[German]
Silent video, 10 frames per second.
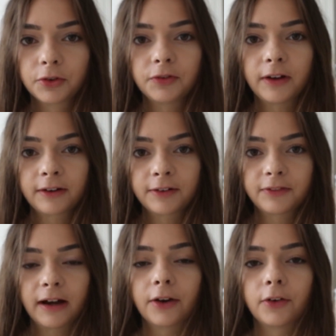ungefähr
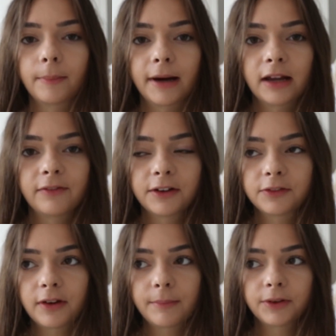gefahren und
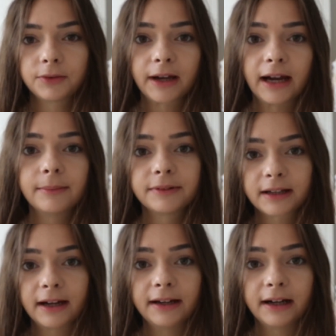normalerweise fährt man so drei bis
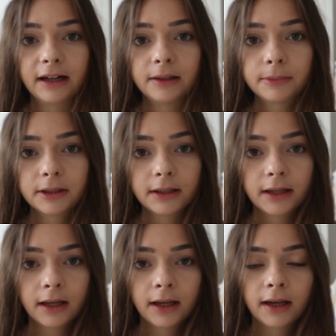dreieinhalb.
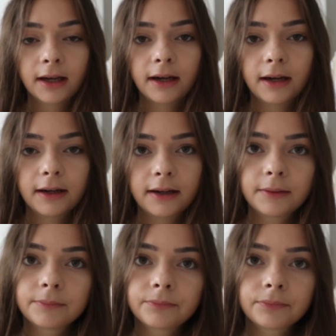
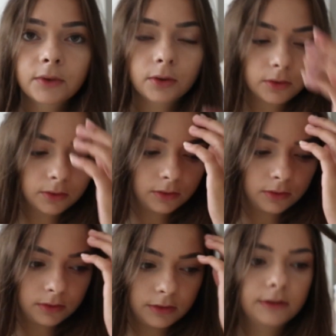Ähm,
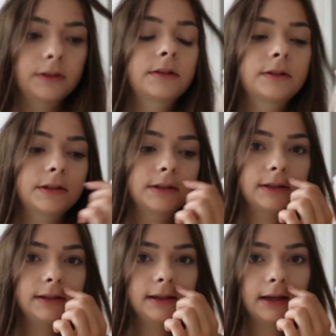und
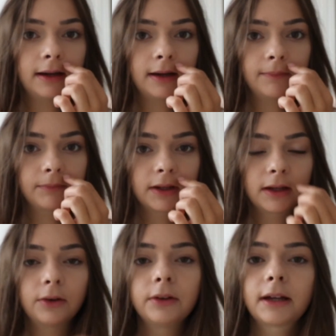ja,
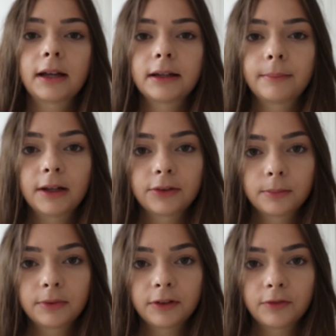genau, ich kann ja mal so
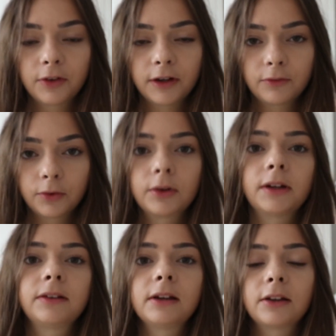ein bisschen von der Wohnung
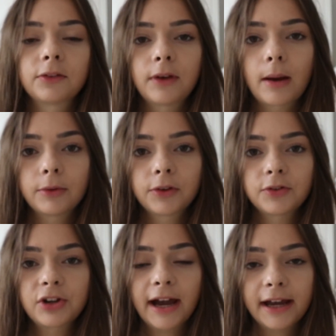erzählen. Also wir haben uns
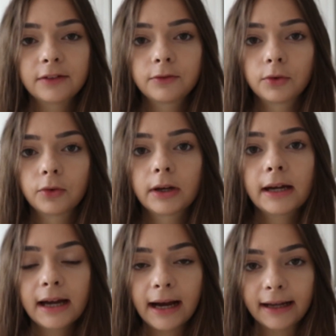heute eine Wohnung
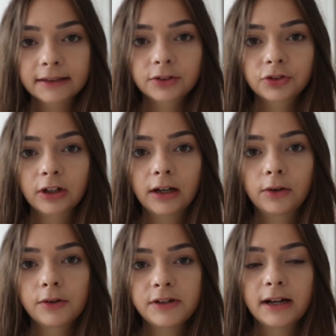
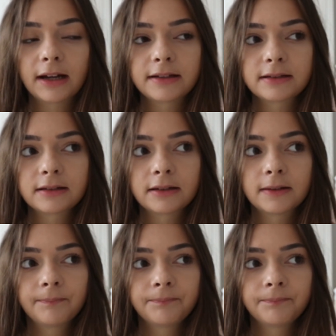angeschaut, die hatte